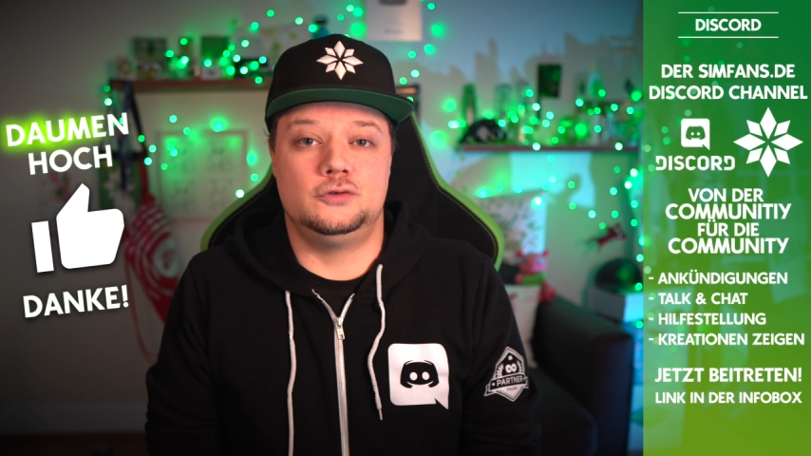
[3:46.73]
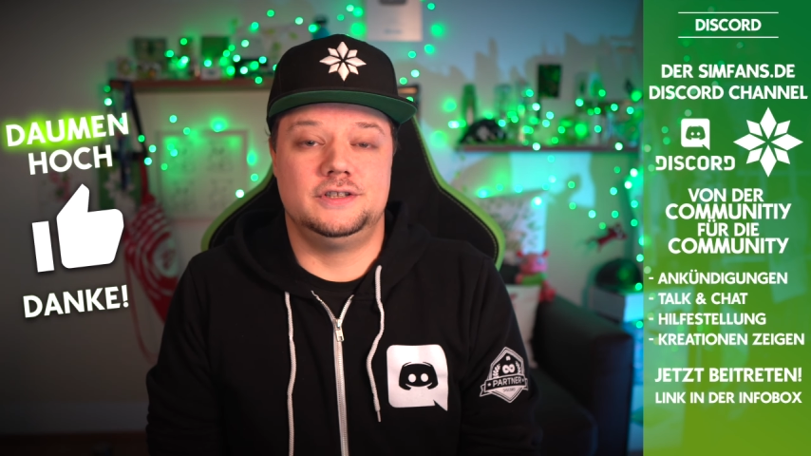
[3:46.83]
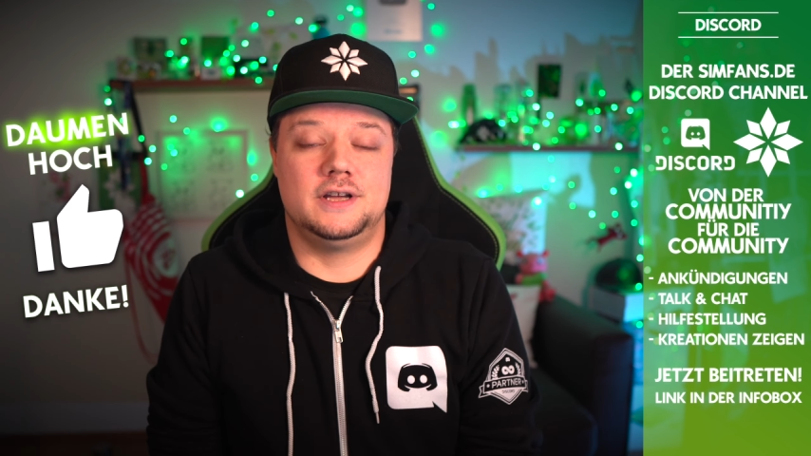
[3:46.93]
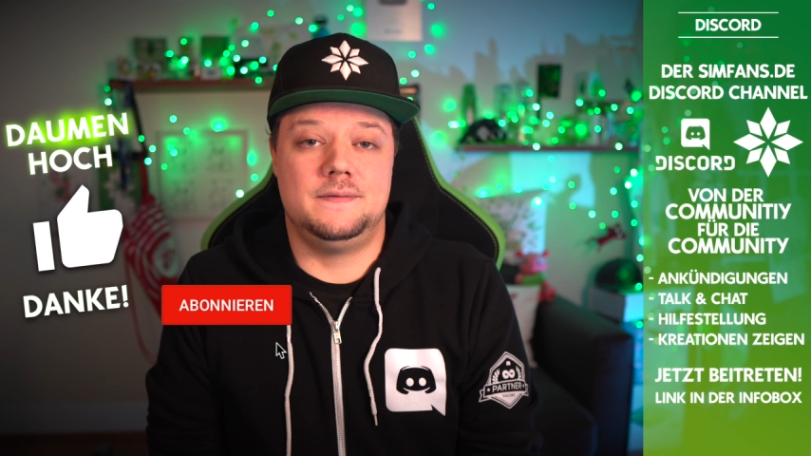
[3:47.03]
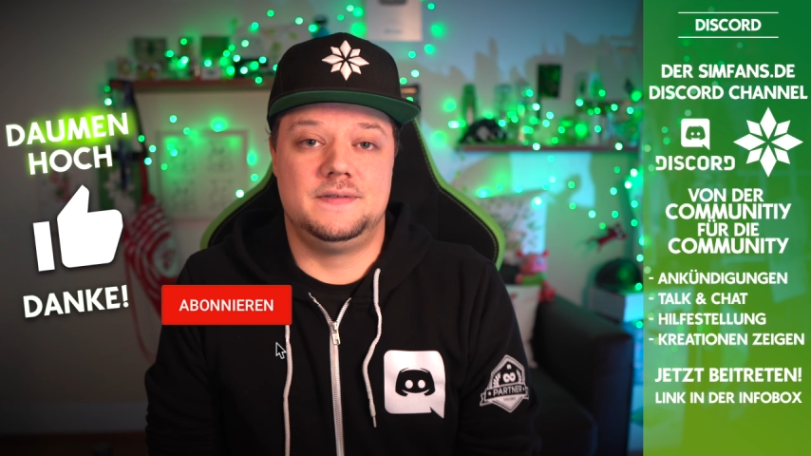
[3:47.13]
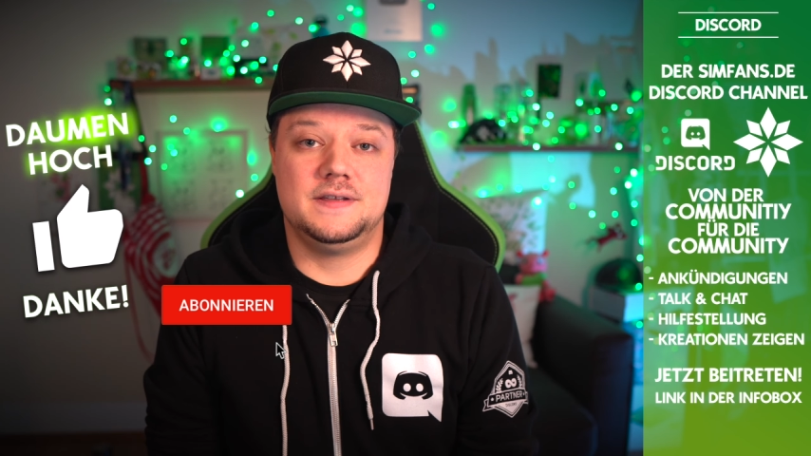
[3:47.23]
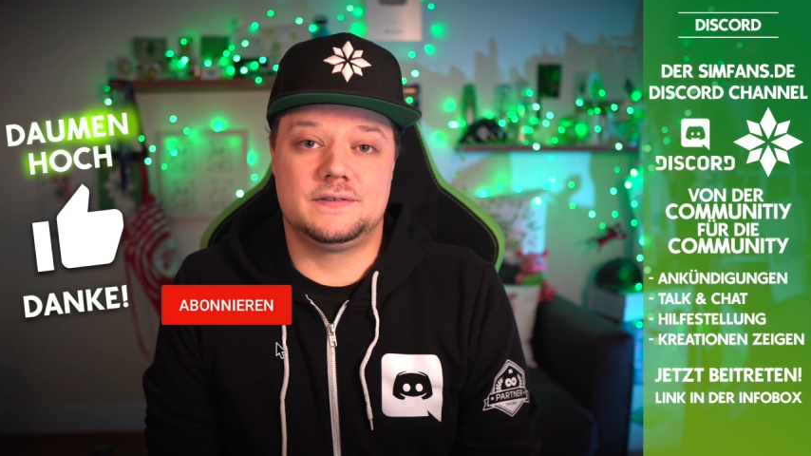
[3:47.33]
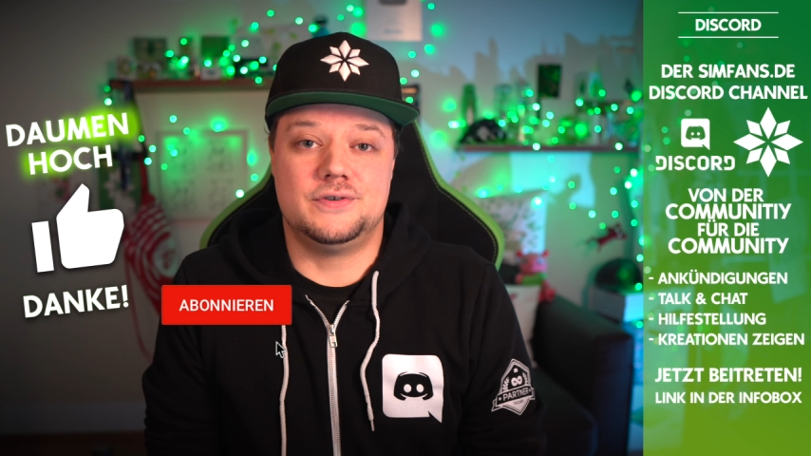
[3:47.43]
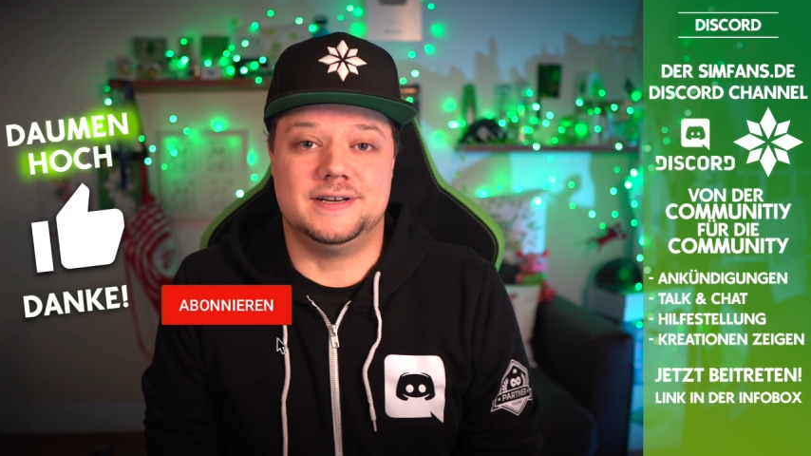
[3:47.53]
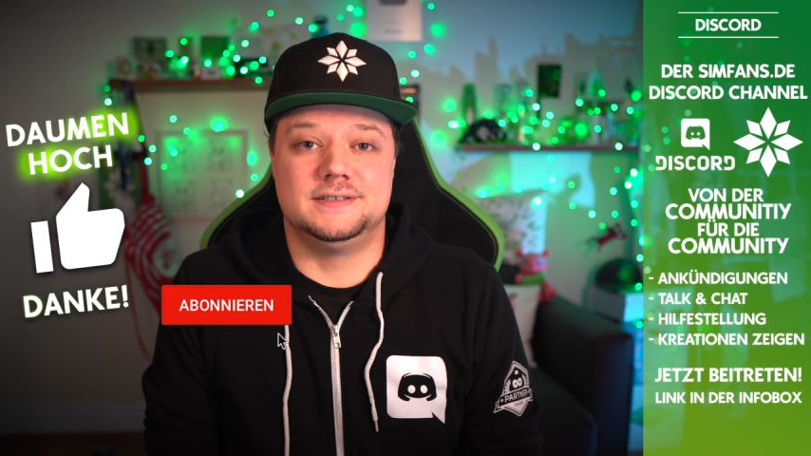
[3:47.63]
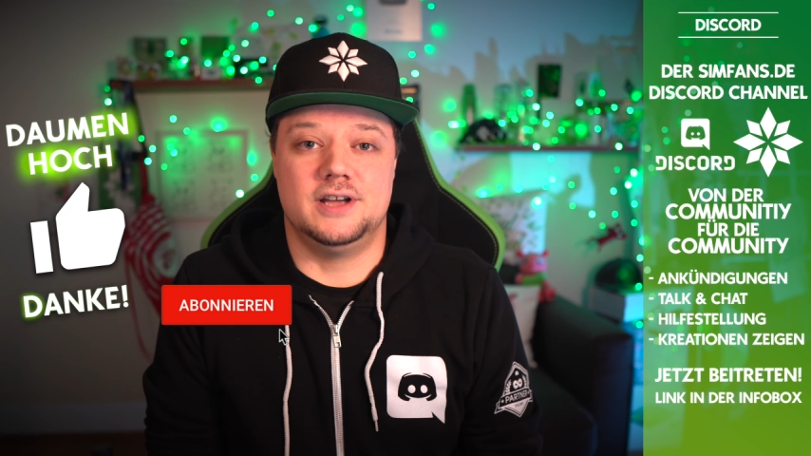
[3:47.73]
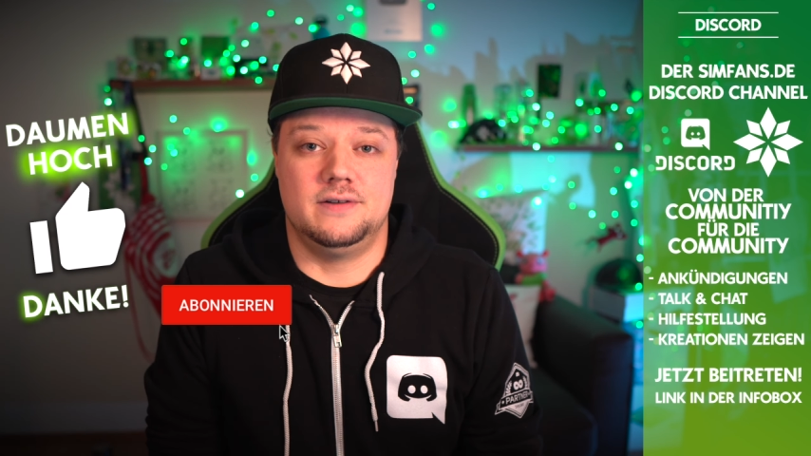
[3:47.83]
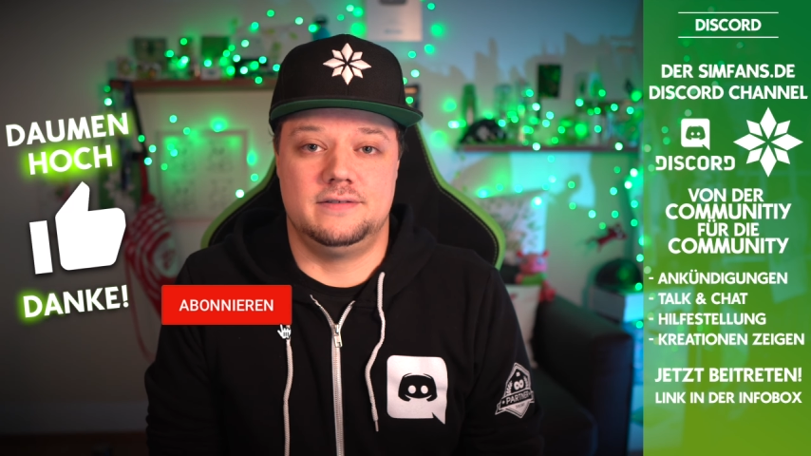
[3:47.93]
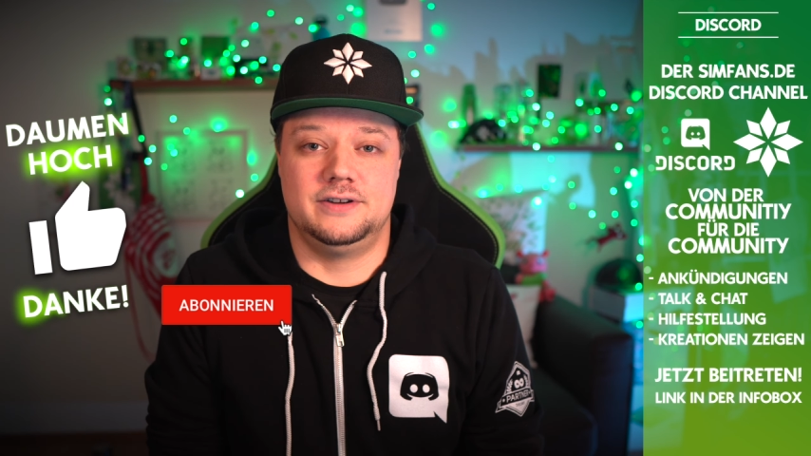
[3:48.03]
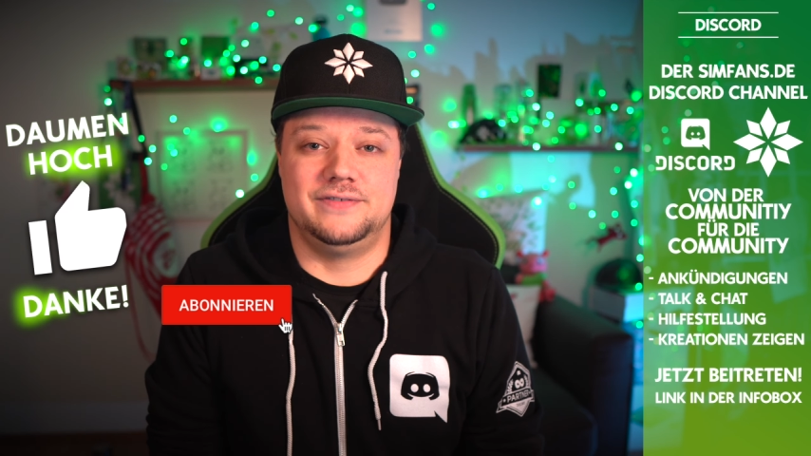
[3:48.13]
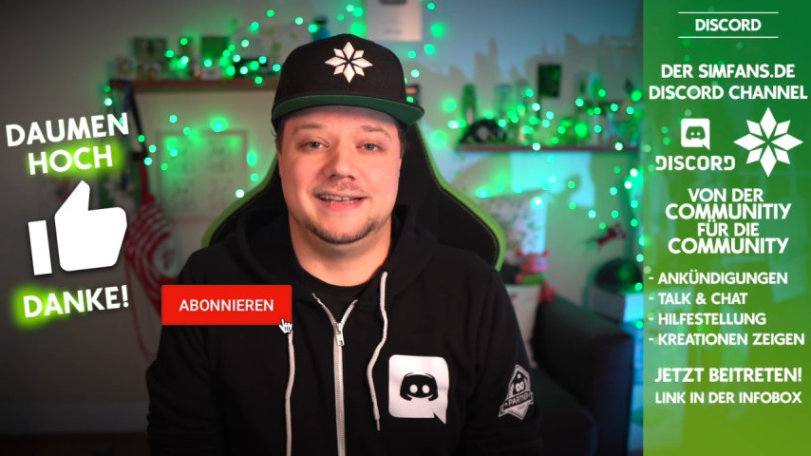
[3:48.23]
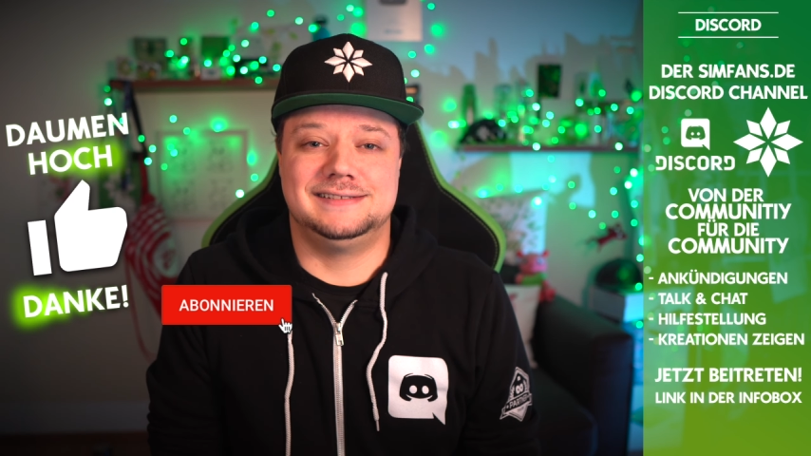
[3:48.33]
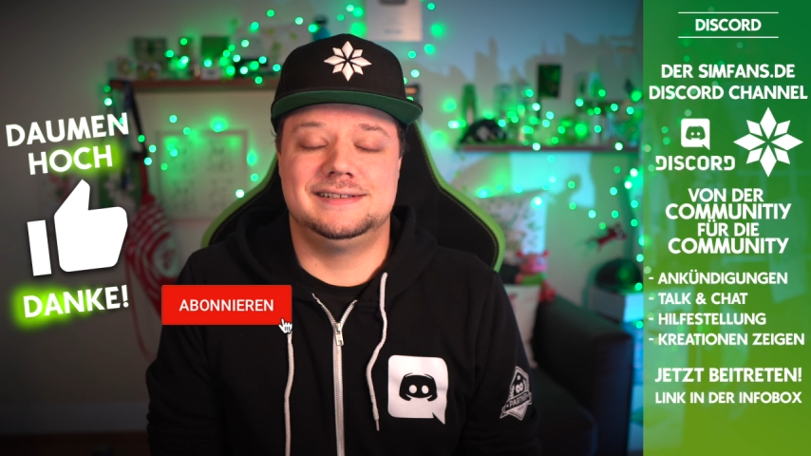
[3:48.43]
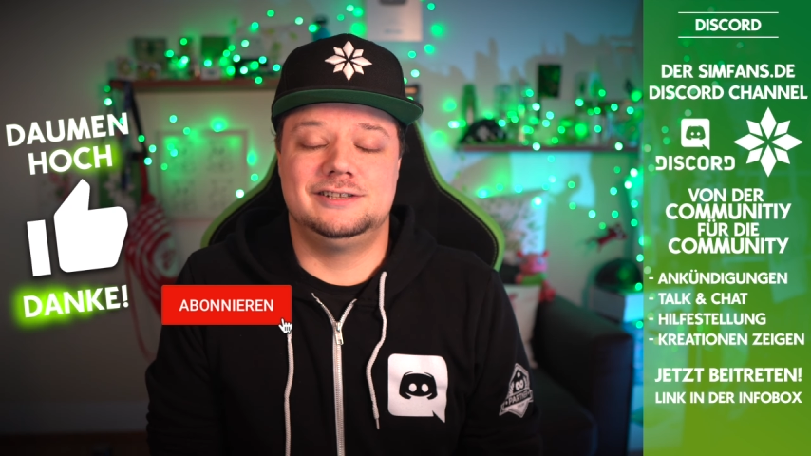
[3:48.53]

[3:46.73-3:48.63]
unseren Discord-Server verweisen,